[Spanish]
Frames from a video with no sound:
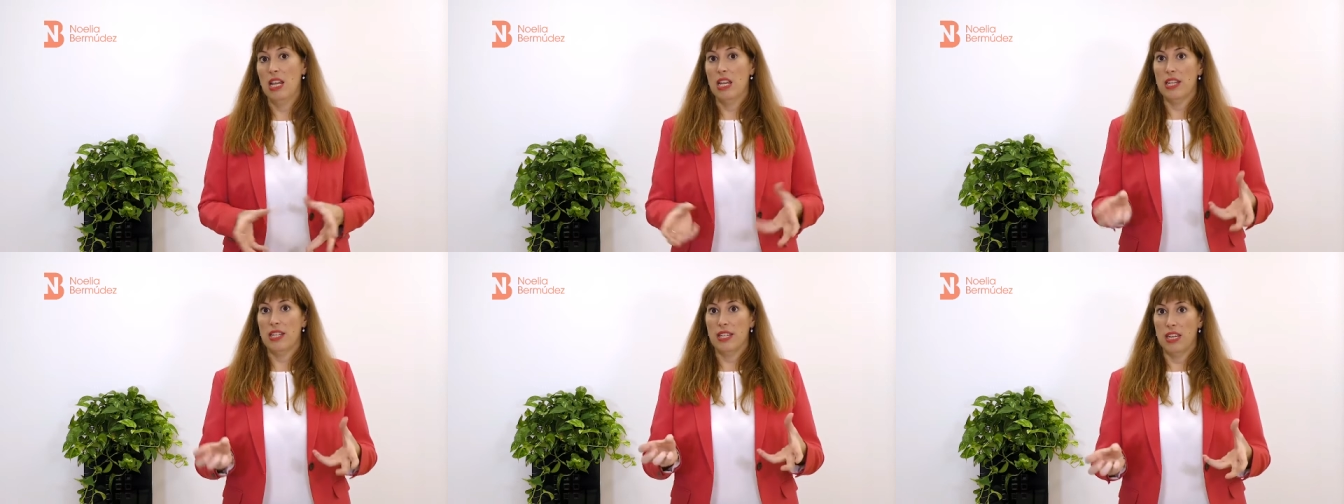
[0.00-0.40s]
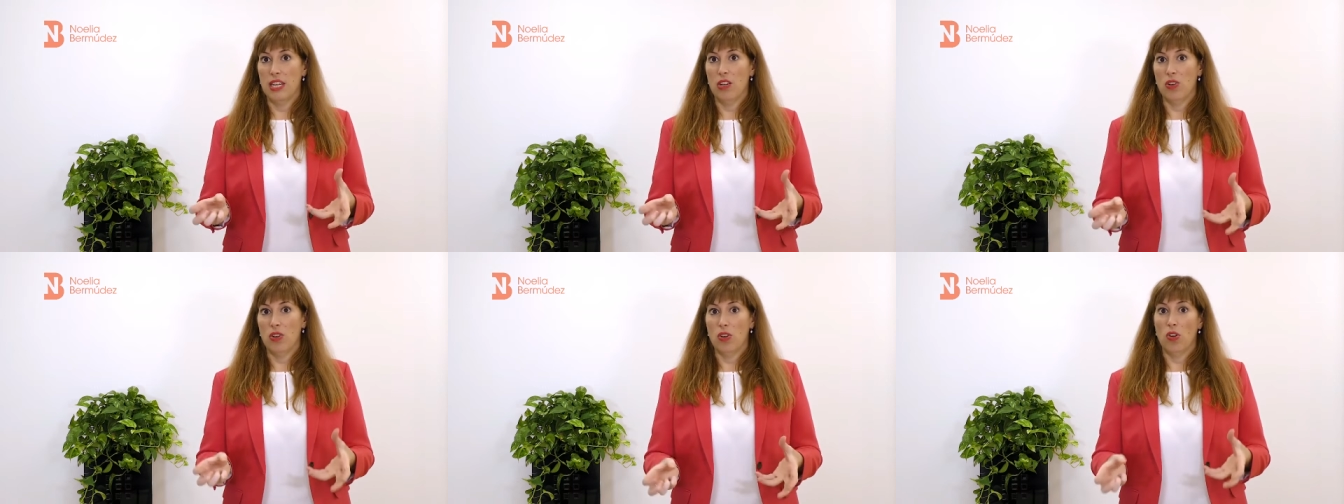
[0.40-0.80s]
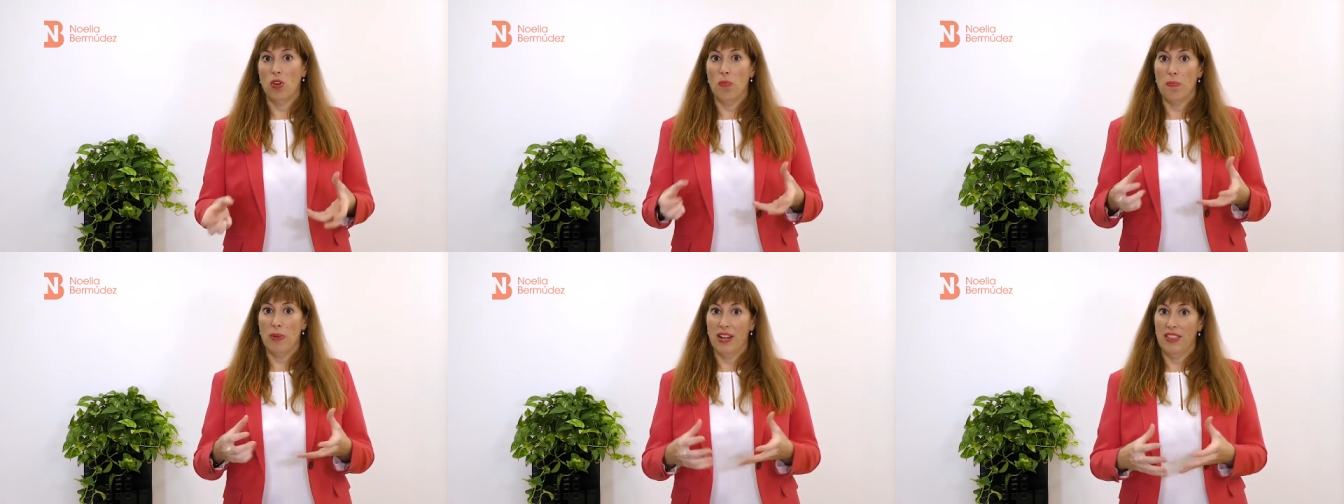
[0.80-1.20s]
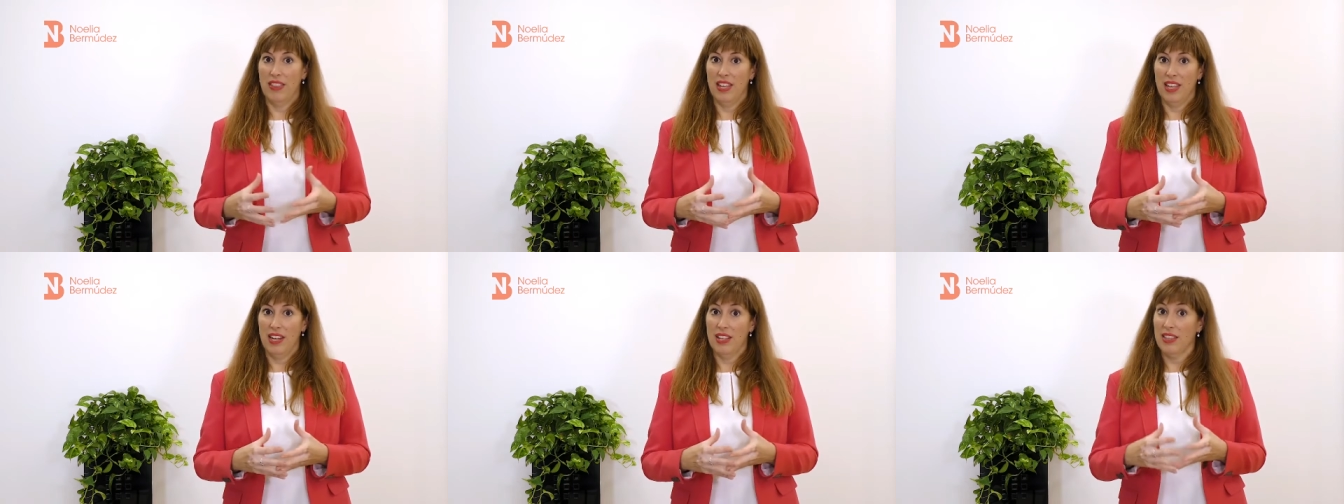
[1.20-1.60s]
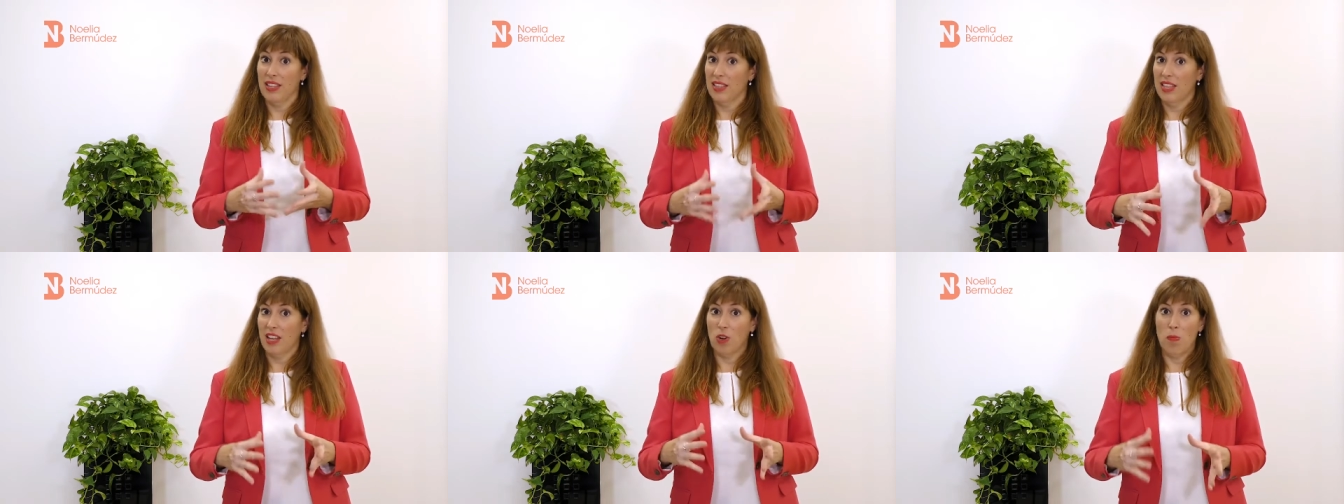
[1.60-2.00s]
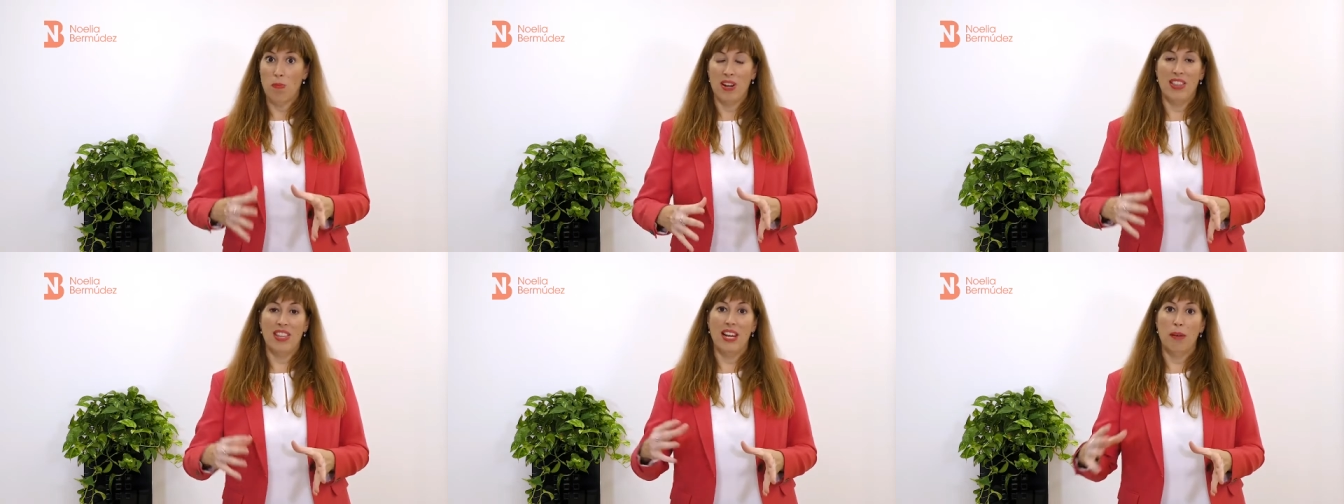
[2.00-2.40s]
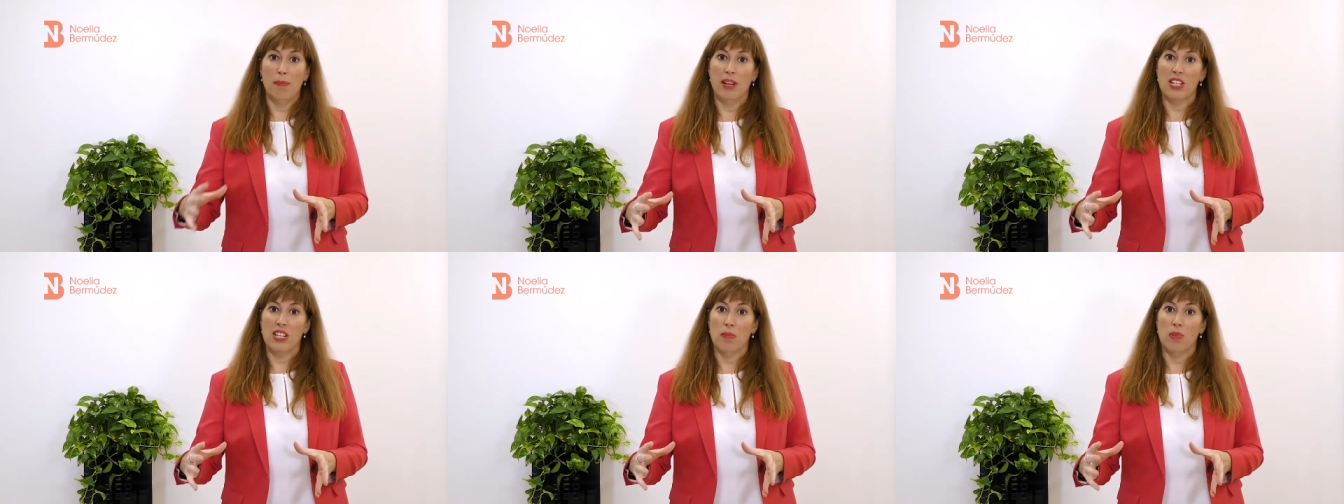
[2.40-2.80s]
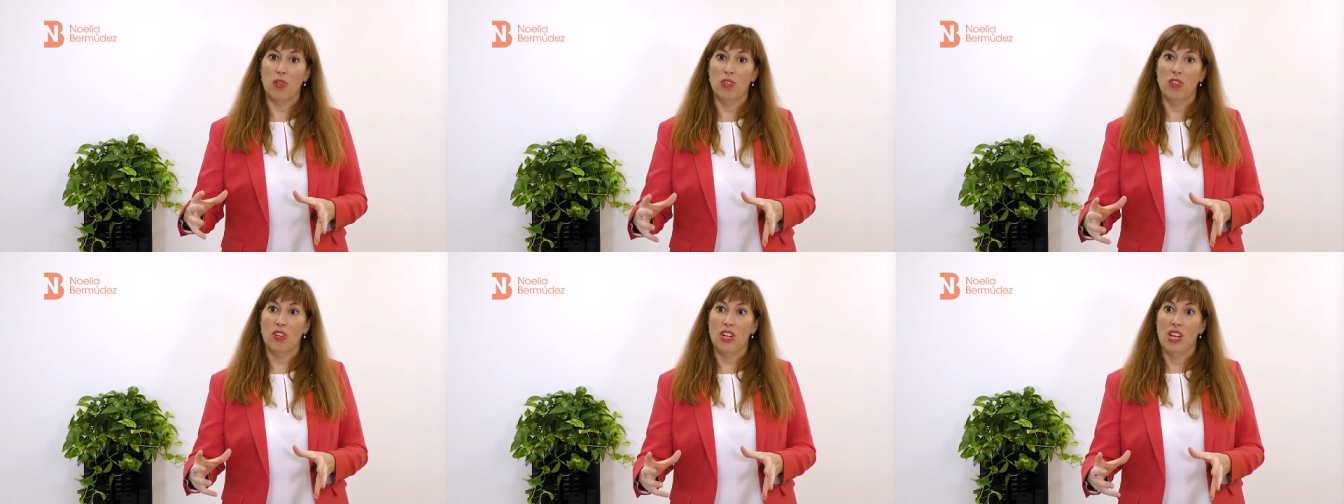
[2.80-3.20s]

sino comprender, intentar comprender al máximo